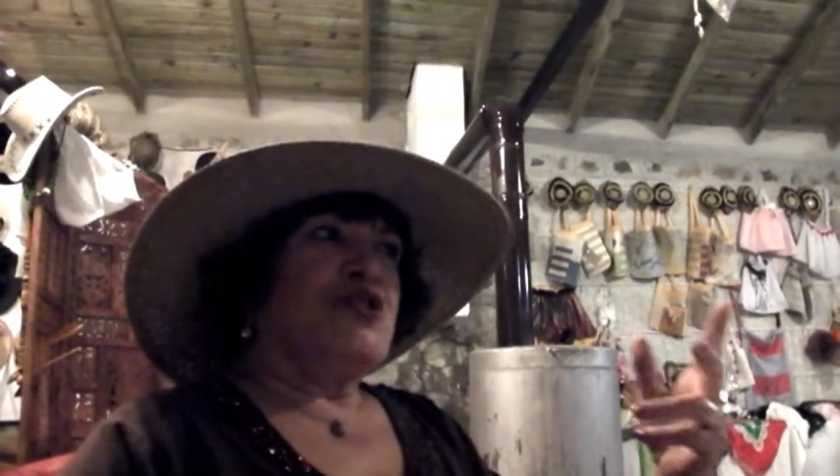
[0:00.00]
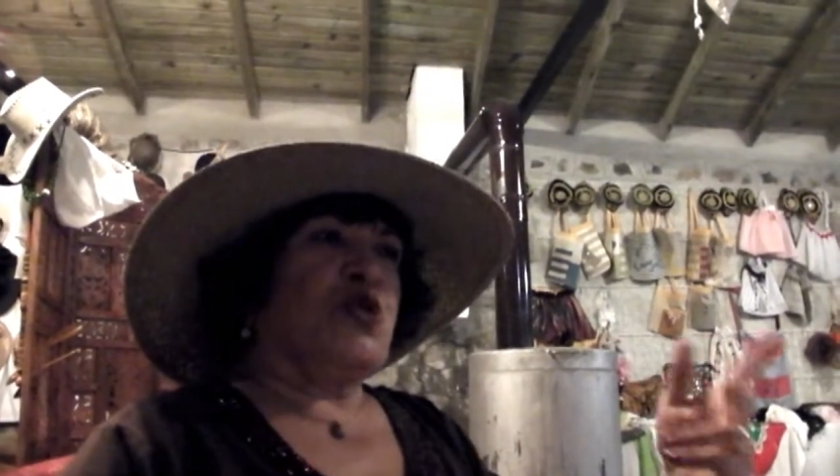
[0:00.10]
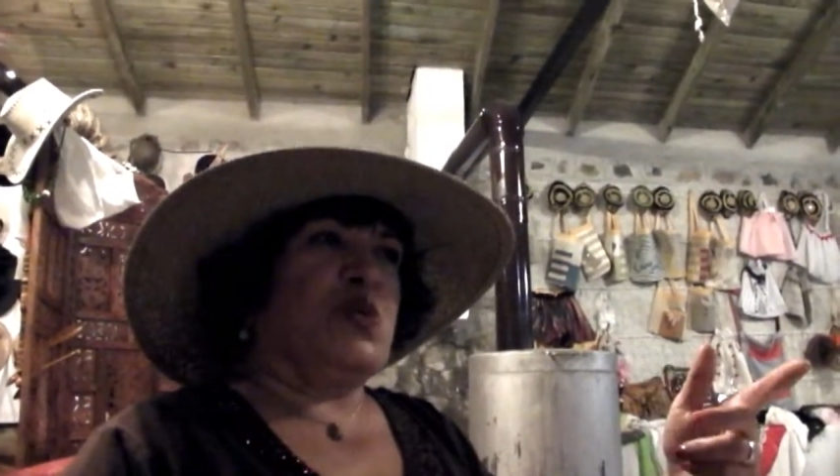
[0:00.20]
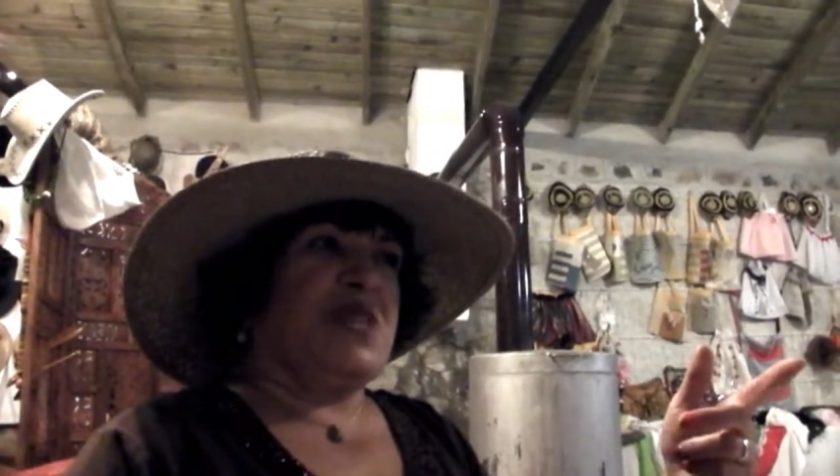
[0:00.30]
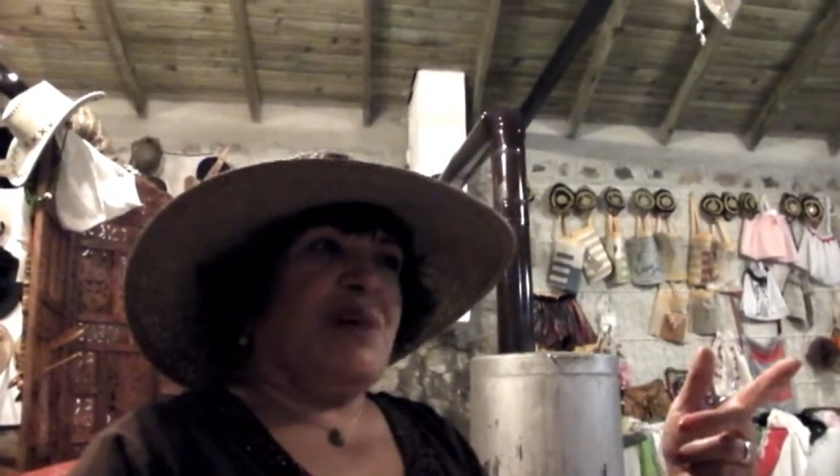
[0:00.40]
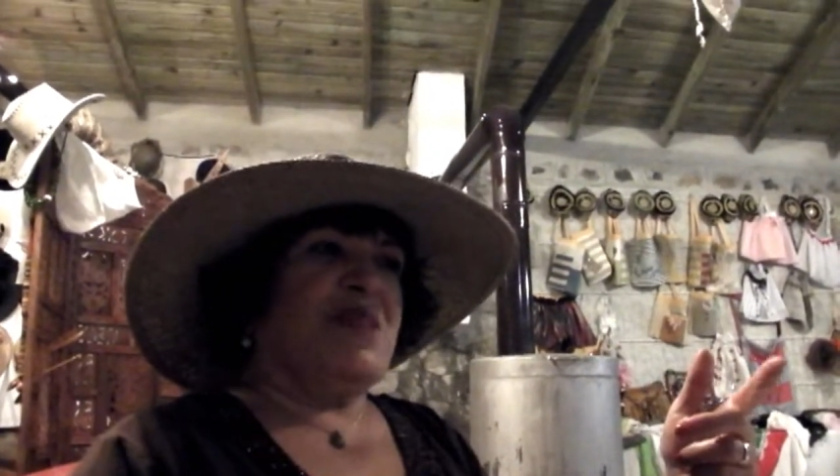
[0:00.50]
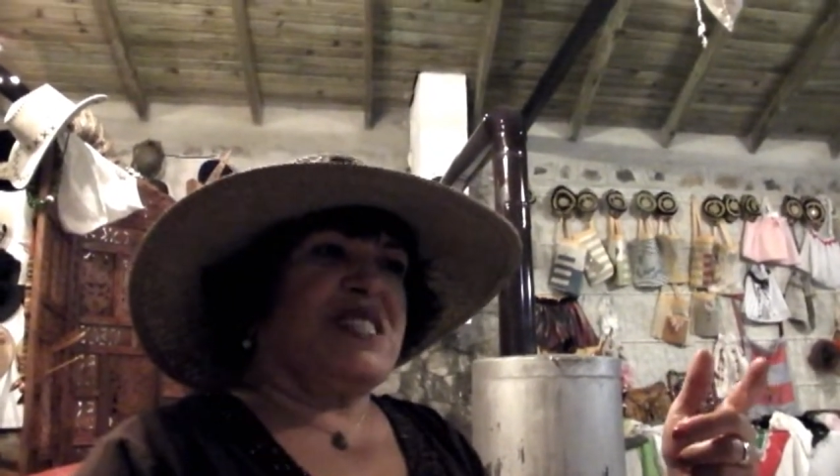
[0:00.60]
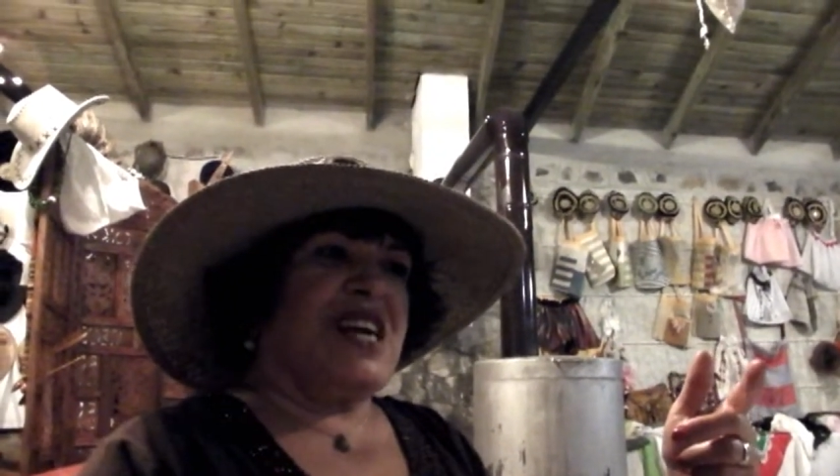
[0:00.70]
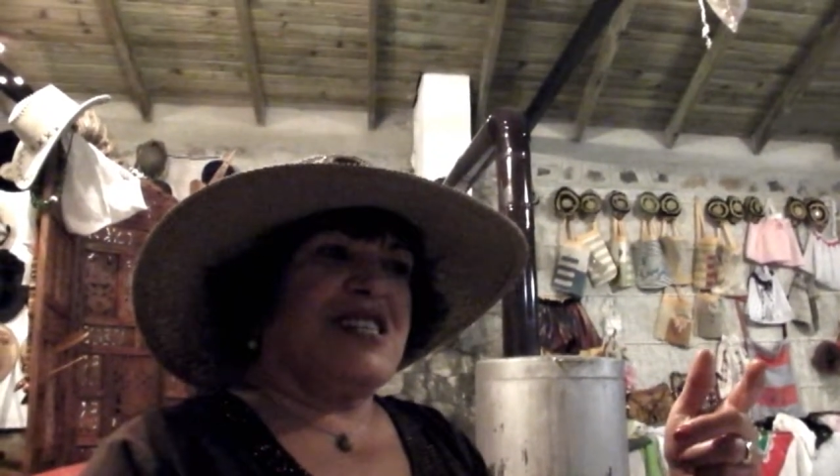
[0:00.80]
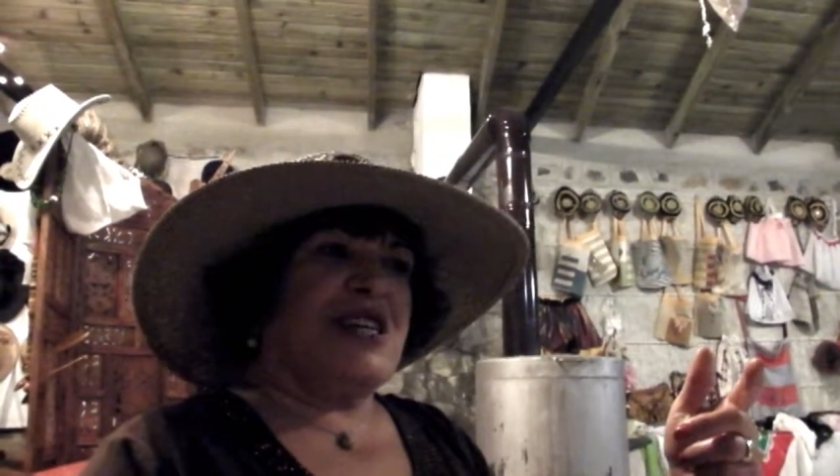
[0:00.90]
çok güzel
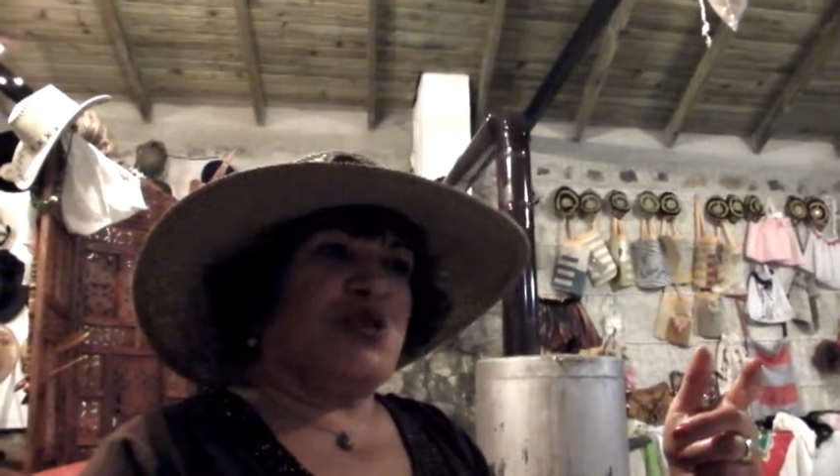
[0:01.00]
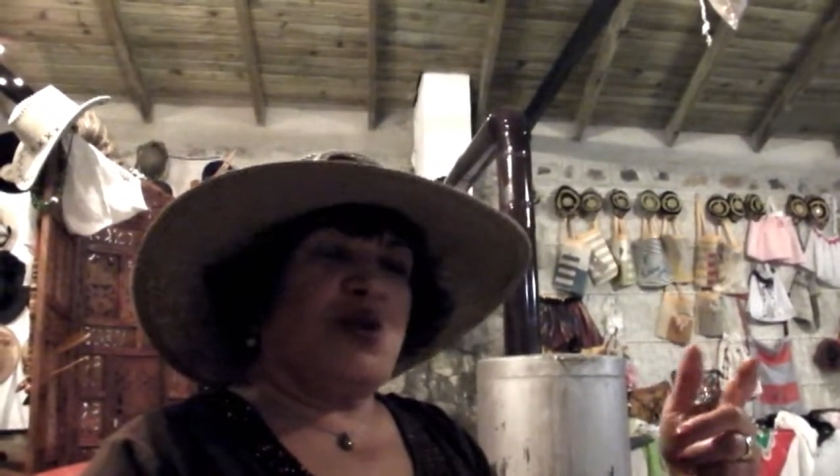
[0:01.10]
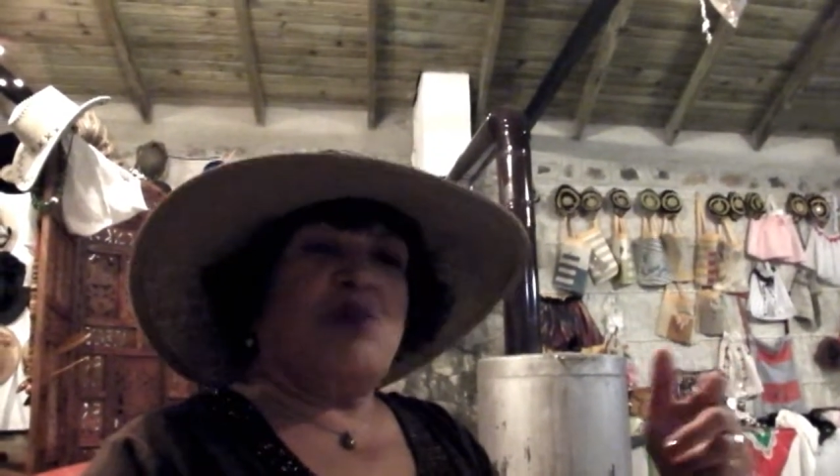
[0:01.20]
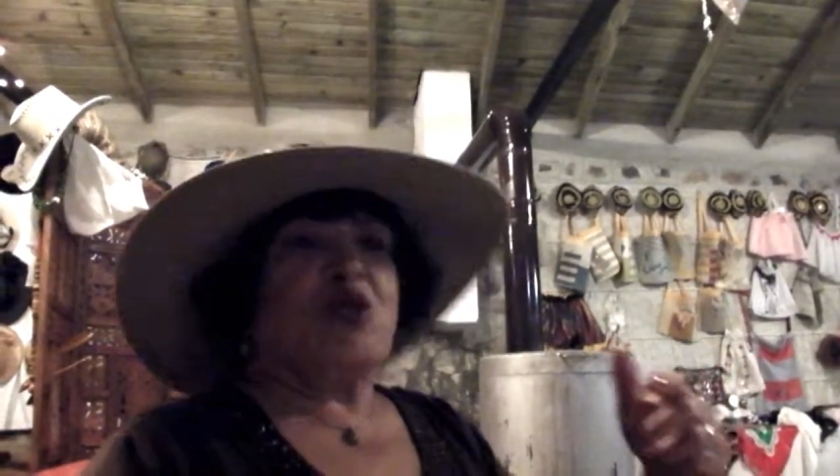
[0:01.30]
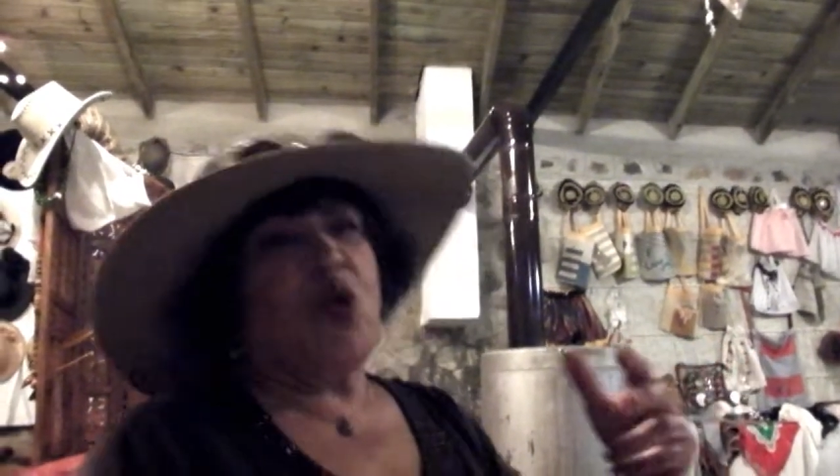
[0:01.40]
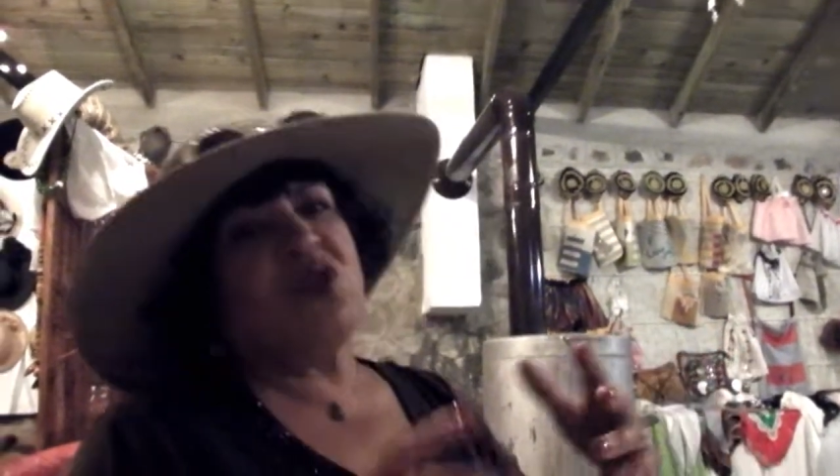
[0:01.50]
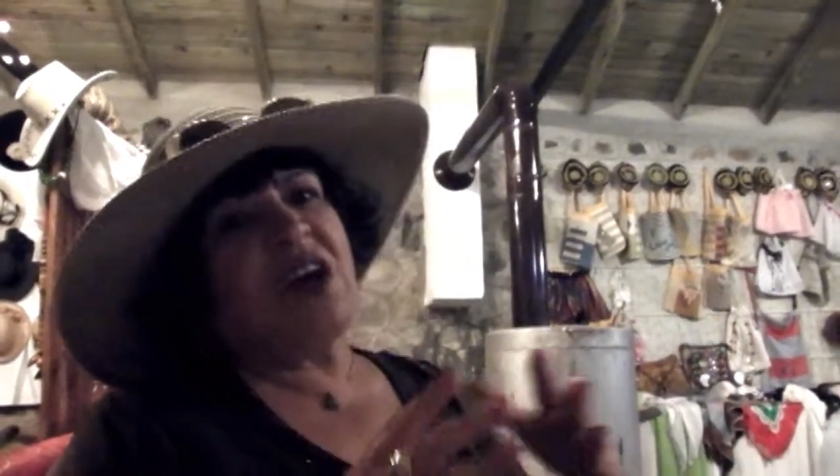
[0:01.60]
mesajlar söylemiş.